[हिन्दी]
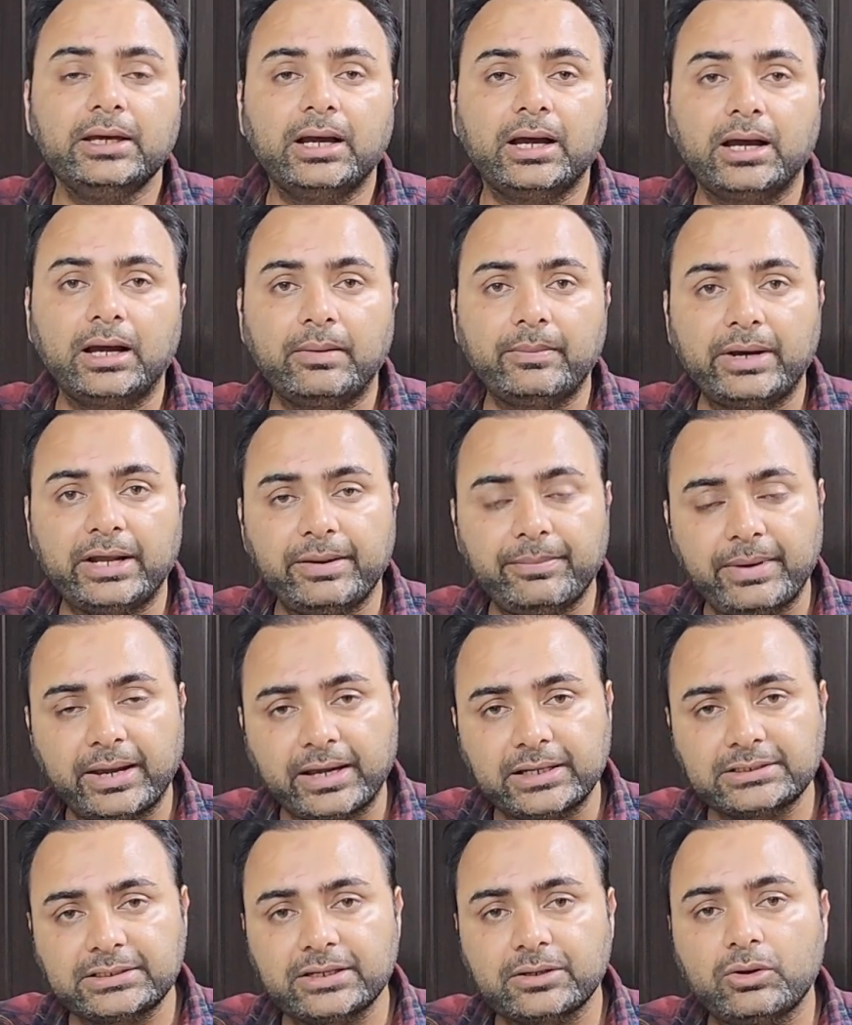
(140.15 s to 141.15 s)
आ, हमारे
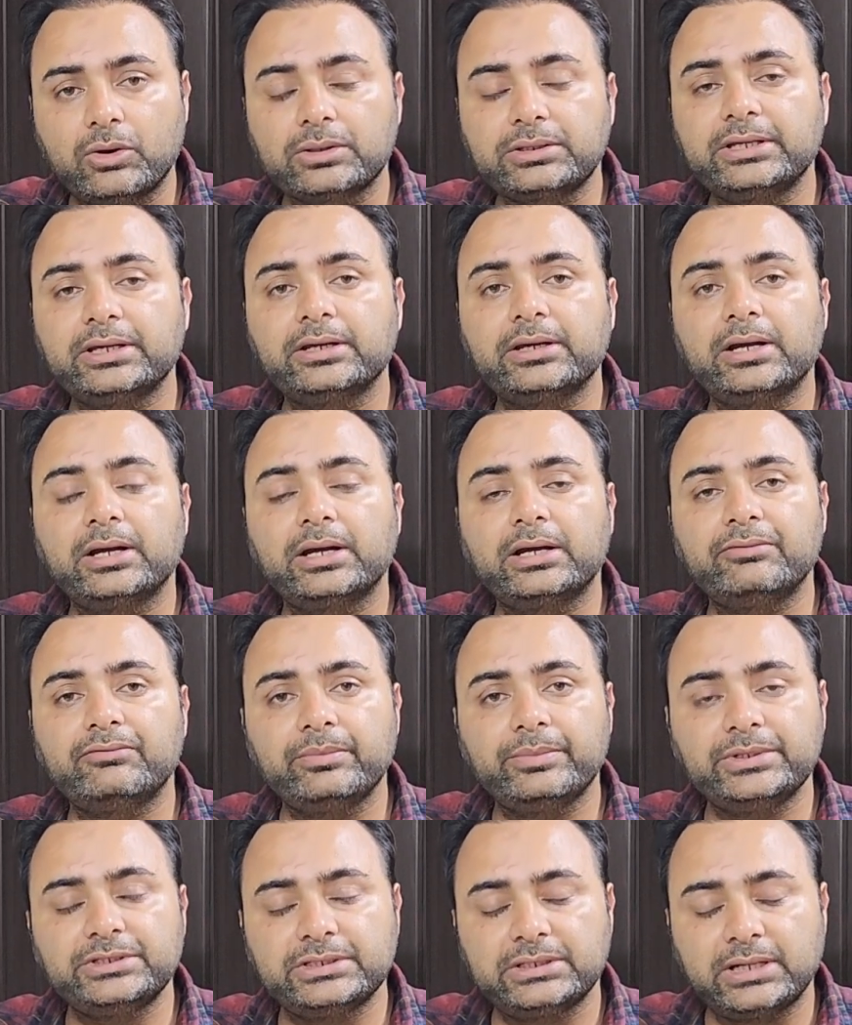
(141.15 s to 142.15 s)
पैकेज की कॉस्टिंग का
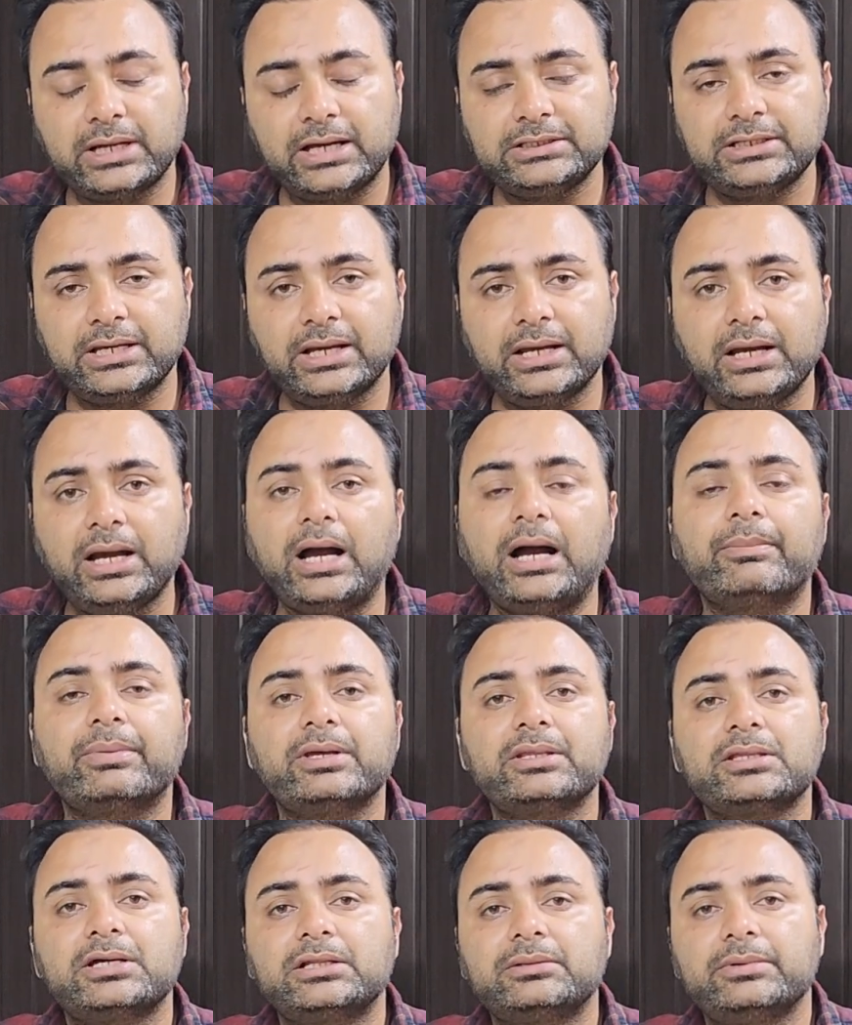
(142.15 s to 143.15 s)
कंफर्मेशन आ जाएगा आपके
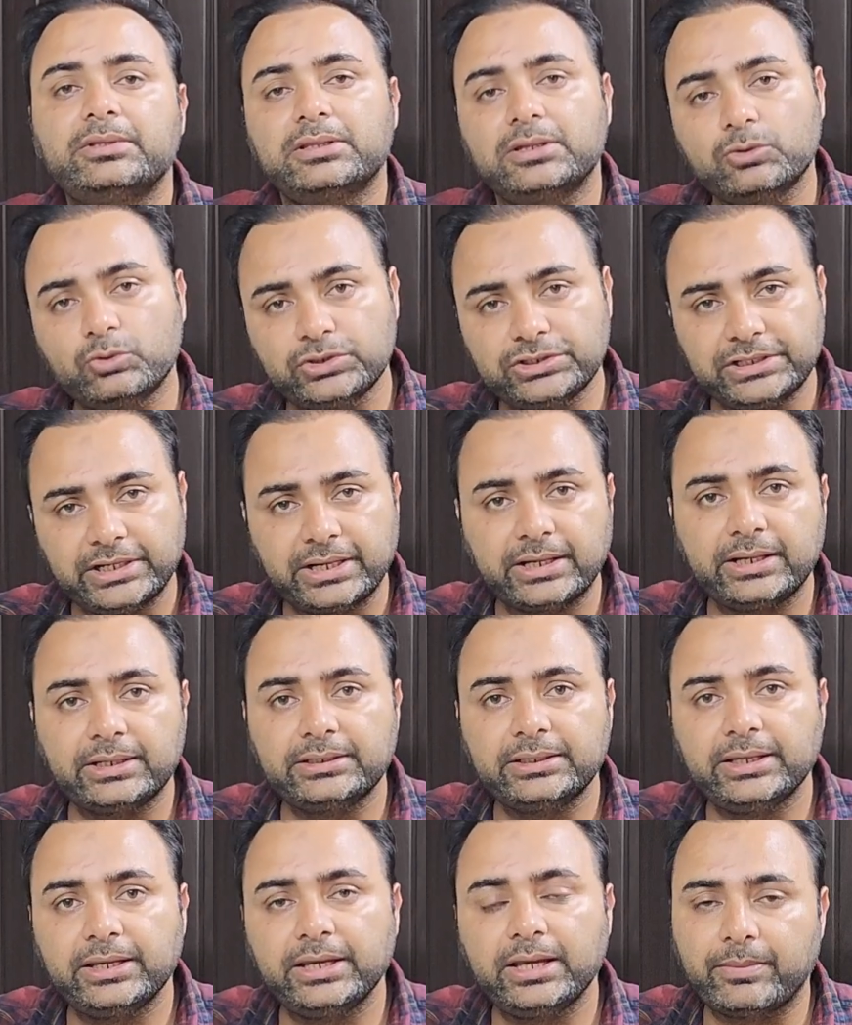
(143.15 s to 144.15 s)
साथ में ज़रूर शेयर कर
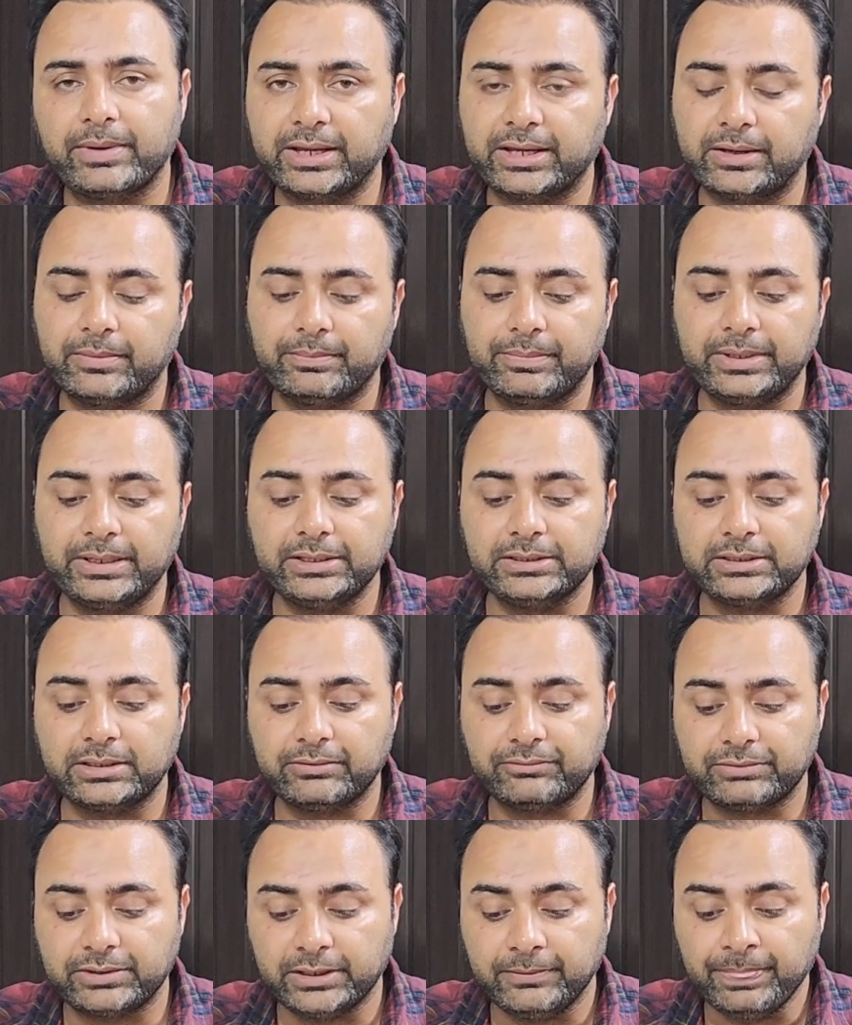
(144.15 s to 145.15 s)
देंगे हमारी कंपनी की
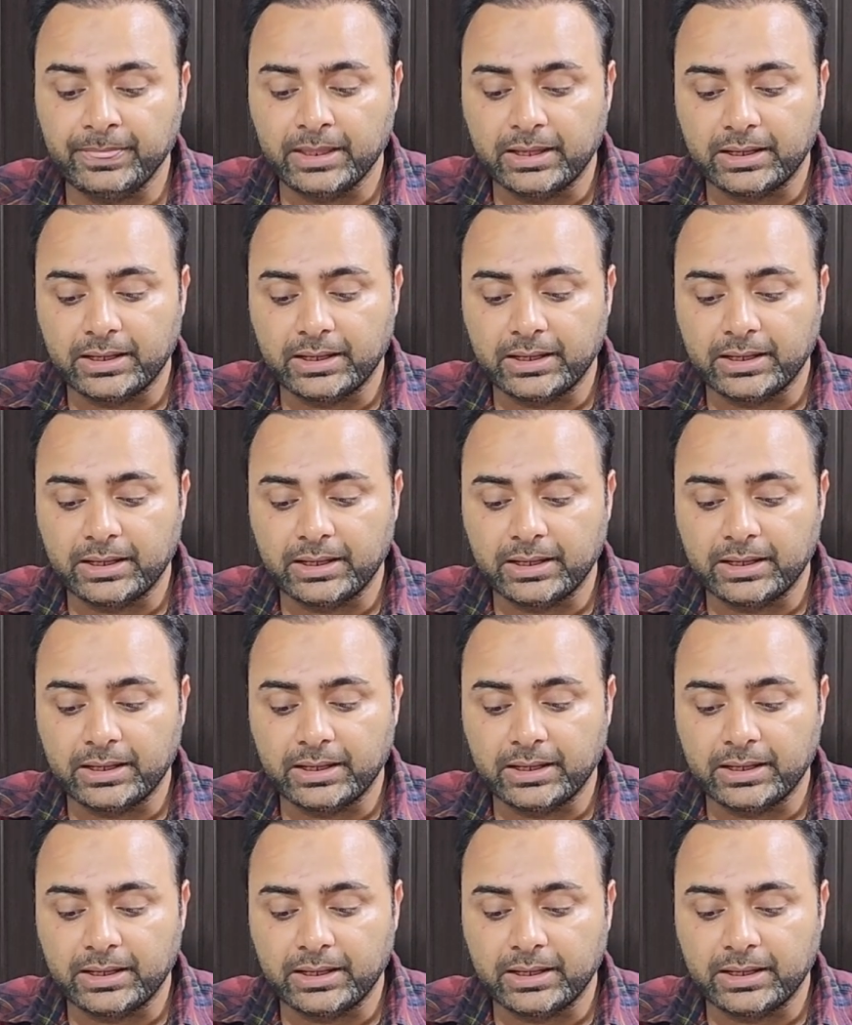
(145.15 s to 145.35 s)
तरफ से